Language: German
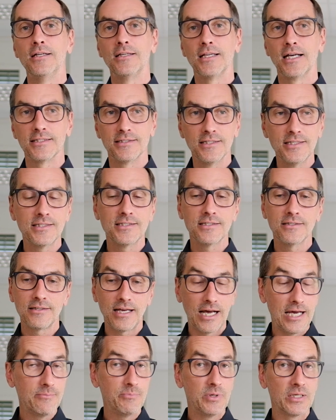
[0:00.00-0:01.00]
da sitze,
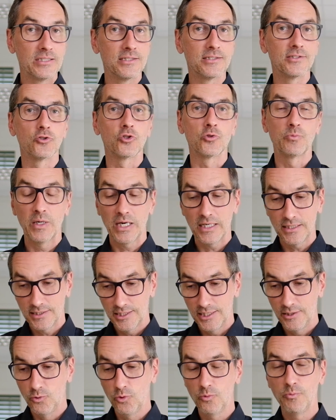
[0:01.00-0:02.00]
iPad ist gesperrt,
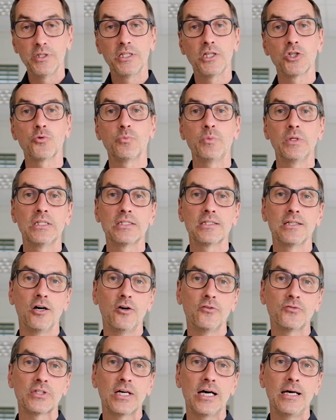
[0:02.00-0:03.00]
ich gehe nur mit der Spitze
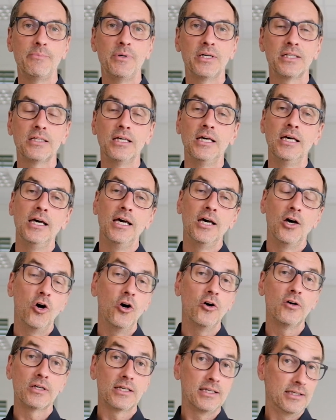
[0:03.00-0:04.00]
aufs iPad,
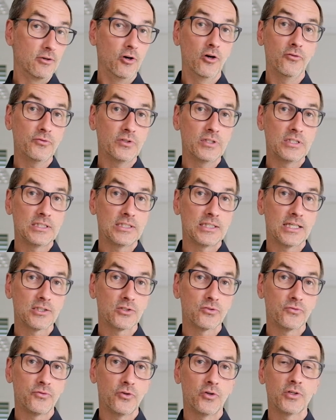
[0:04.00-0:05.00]
äh, öffnet sich das
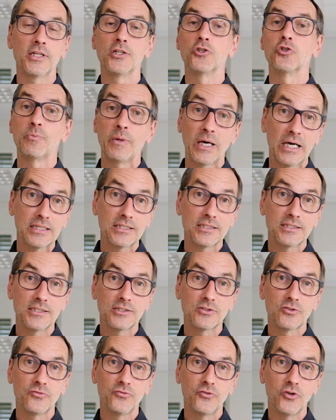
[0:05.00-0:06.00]
sofort, entsperrt es
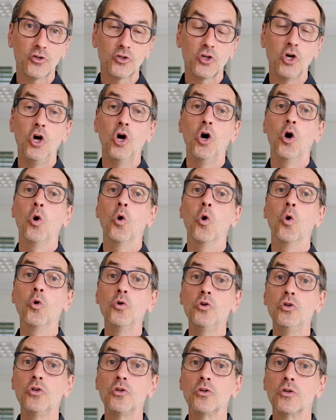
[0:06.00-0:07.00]
sich sofort.
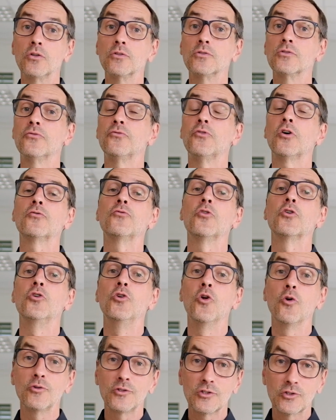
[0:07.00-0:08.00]
Und Sofort wird
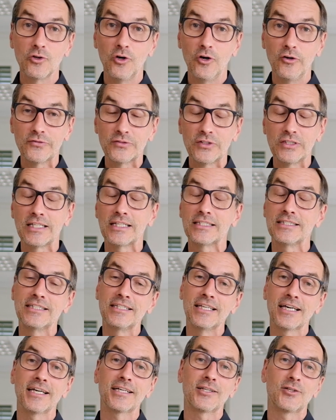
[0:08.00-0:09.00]
Notes geöffnet, dass ich
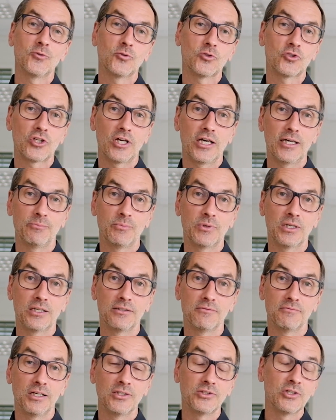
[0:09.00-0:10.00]
direkt losschreiben kann.
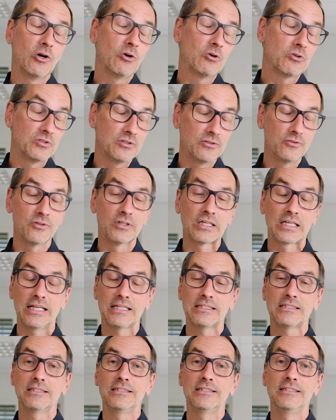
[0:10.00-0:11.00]
Also auch eine
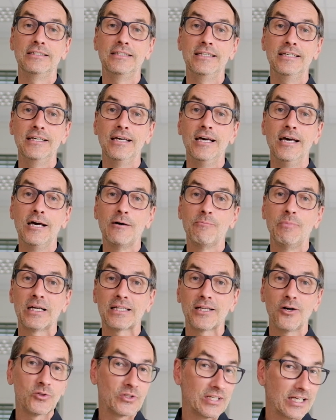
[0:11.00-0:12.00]
klasse Idee,
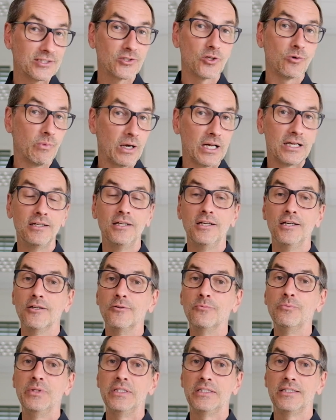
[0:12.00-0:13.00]
macht auch das nochmal
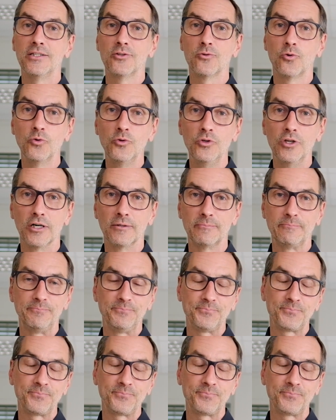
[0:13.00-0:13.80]
ein bisschen runder.